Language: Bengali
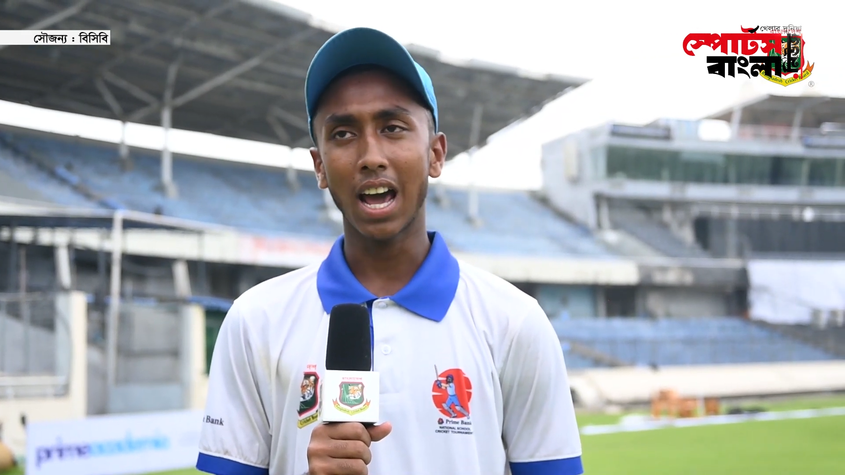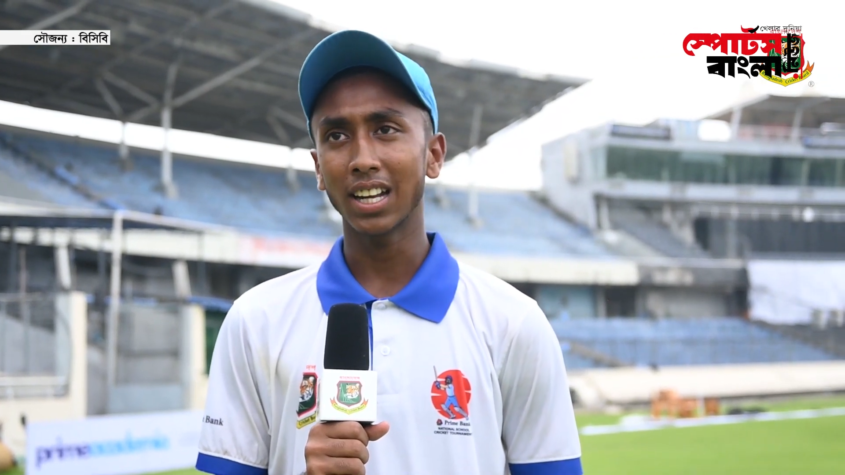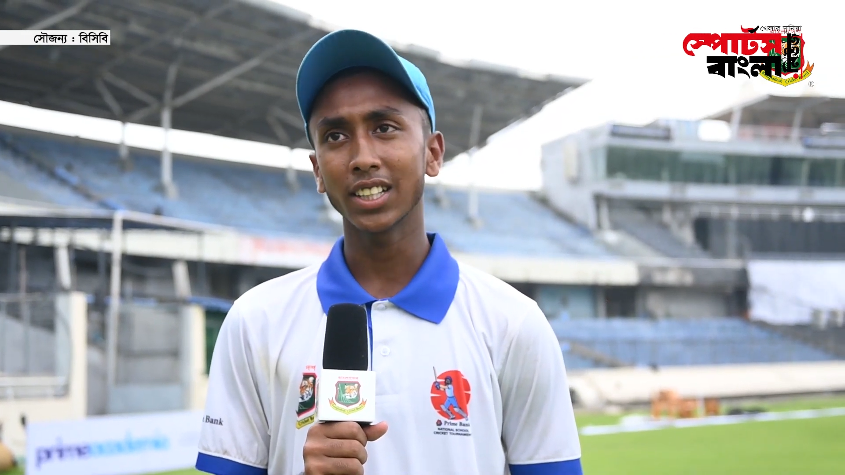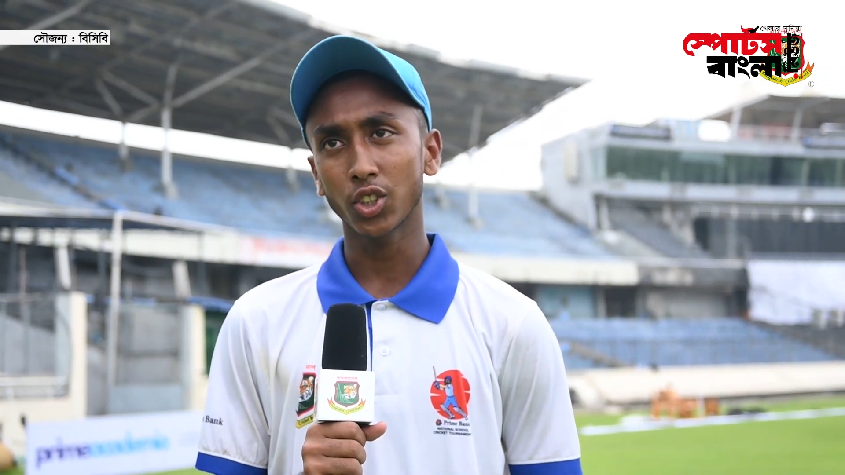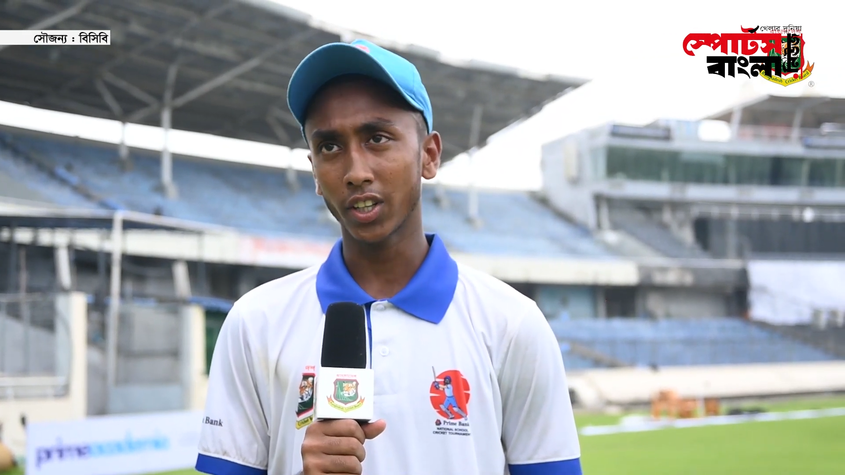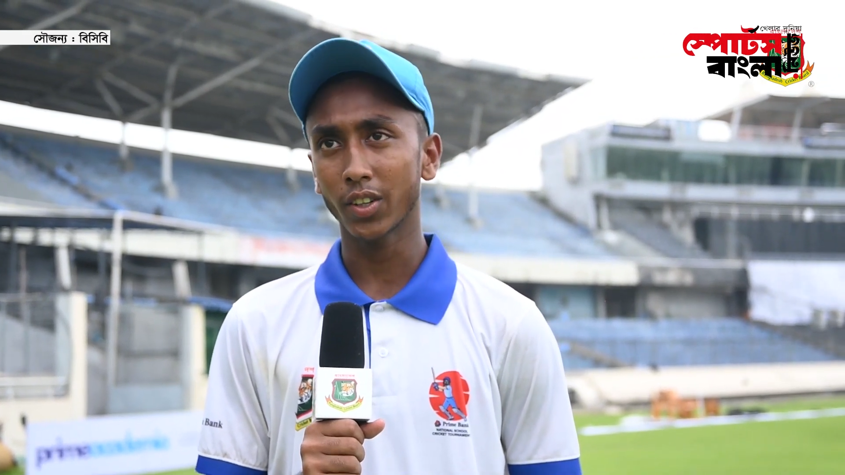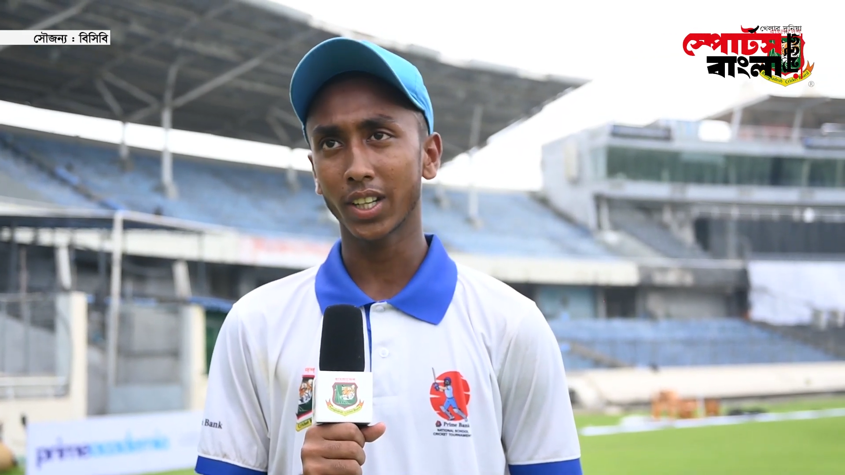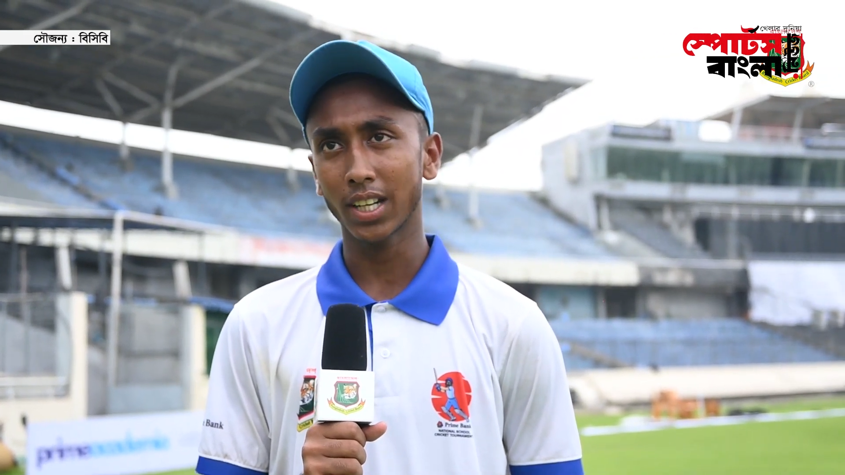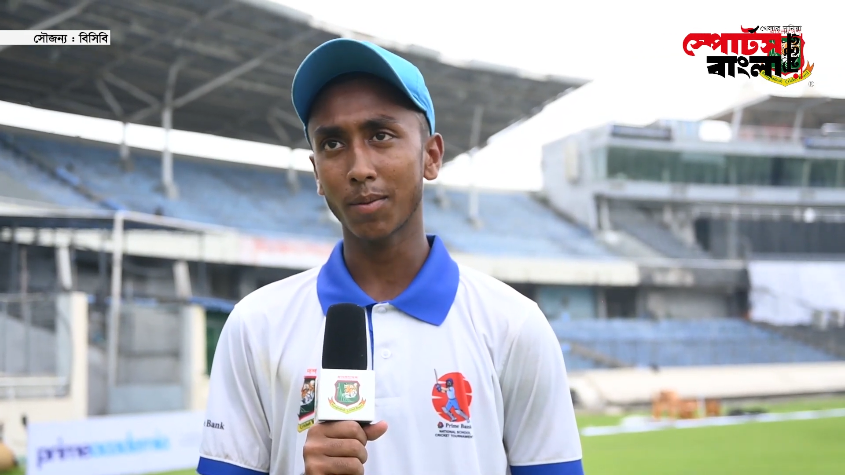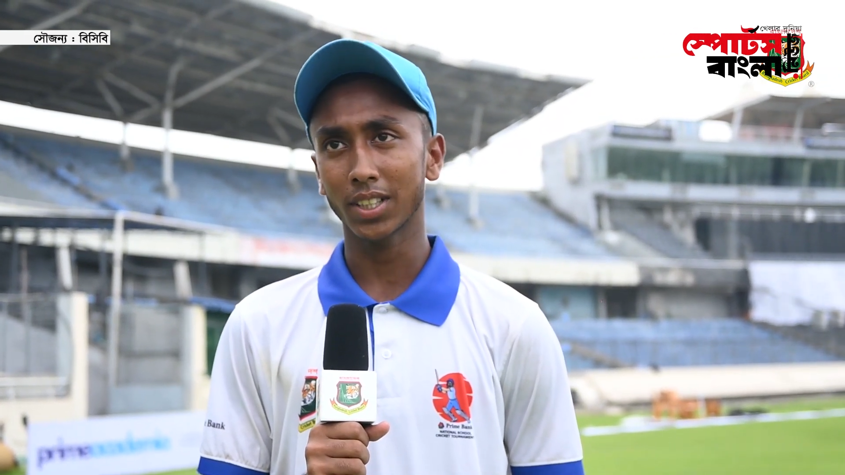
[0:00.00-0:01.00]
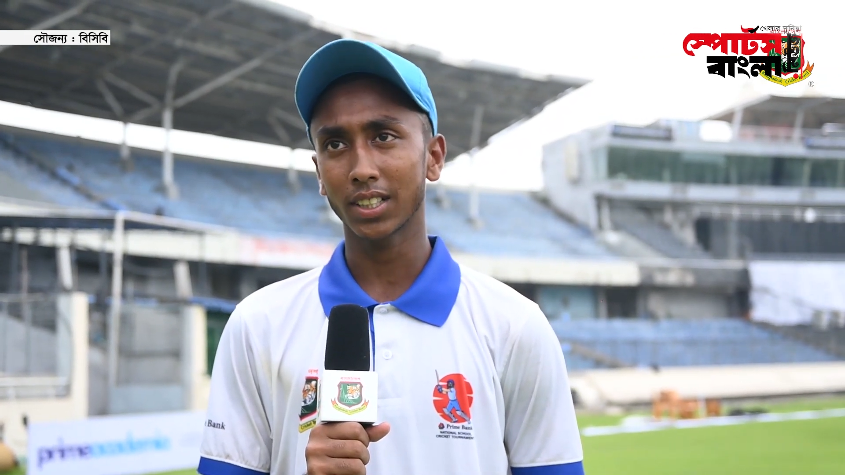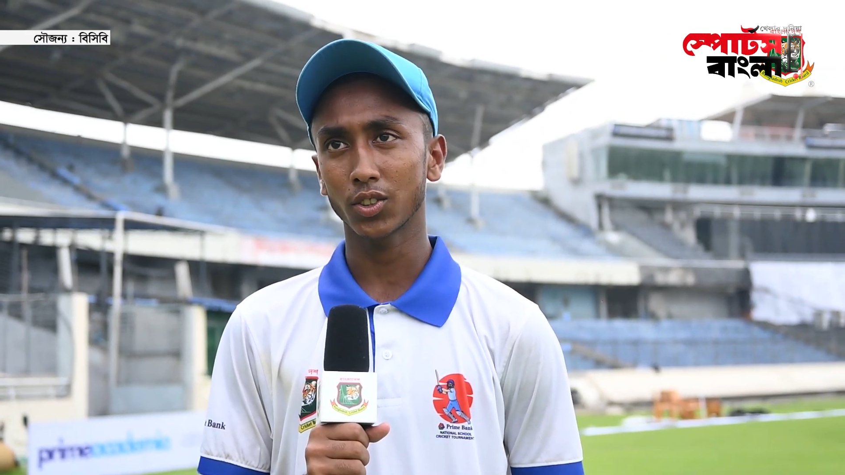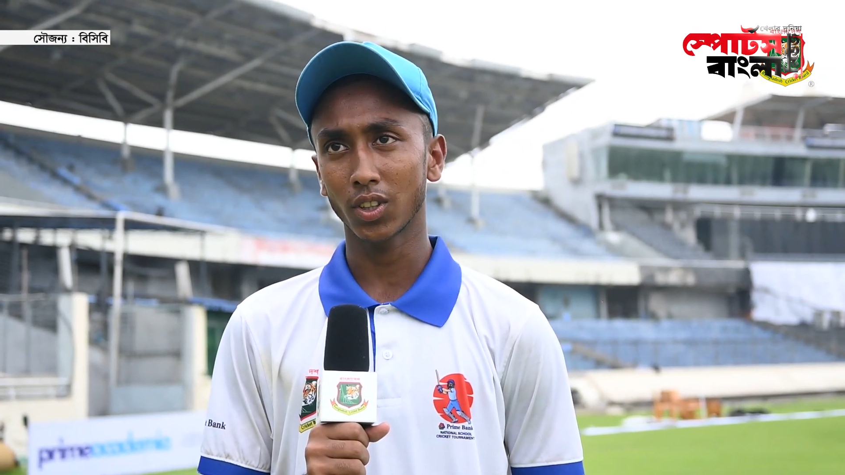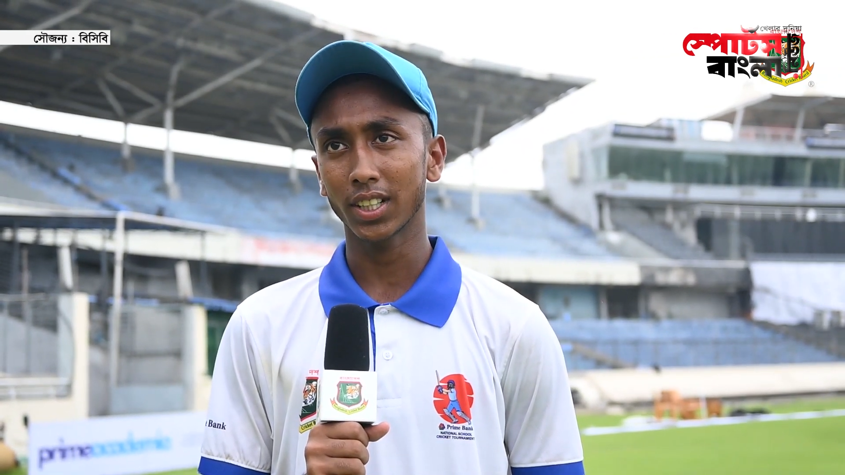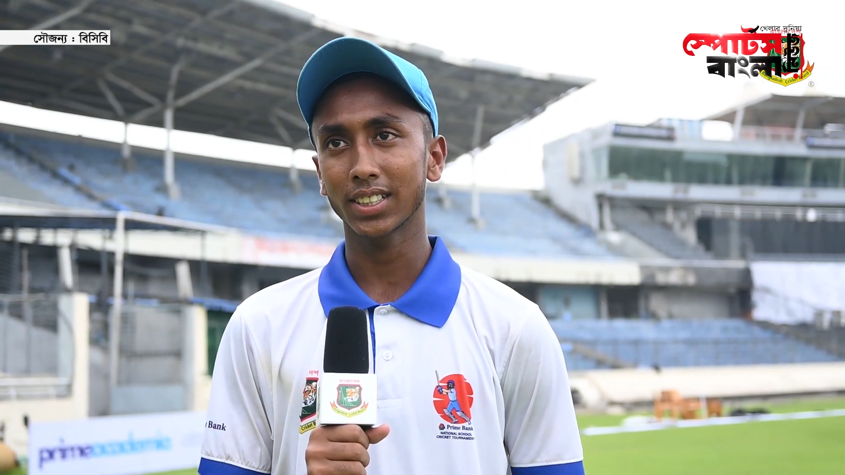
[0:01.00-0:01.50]
আর্লি ছয়টা উইকেট আমাদের
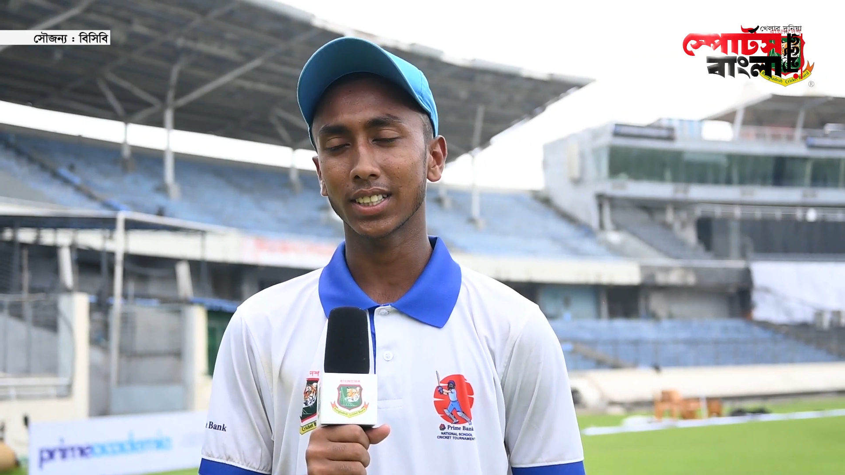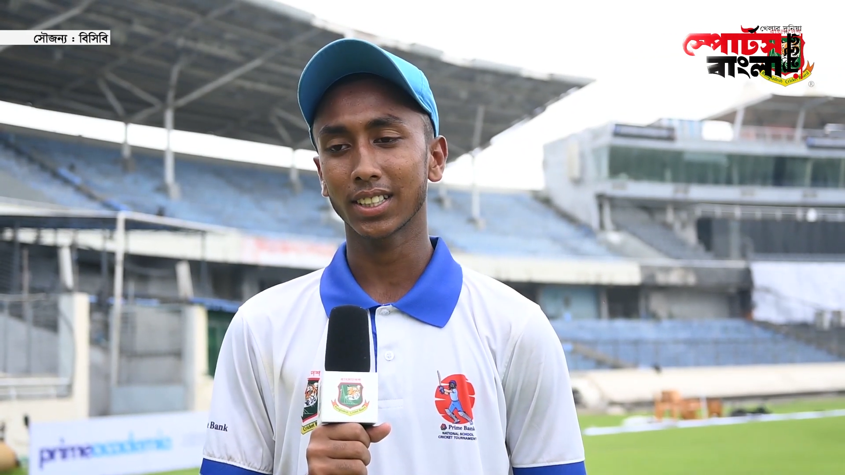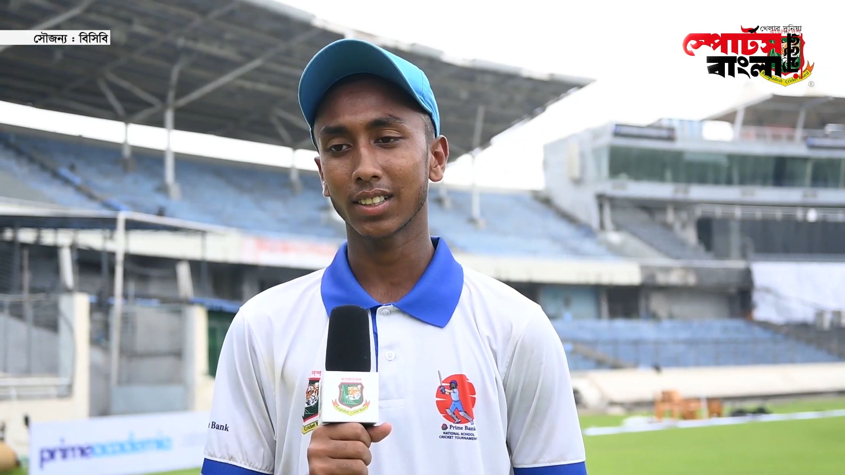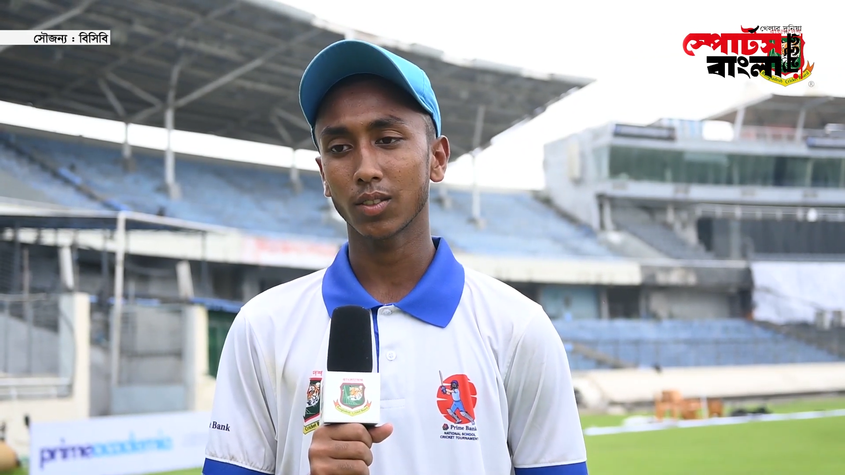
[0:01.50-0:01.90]
চলে গেছে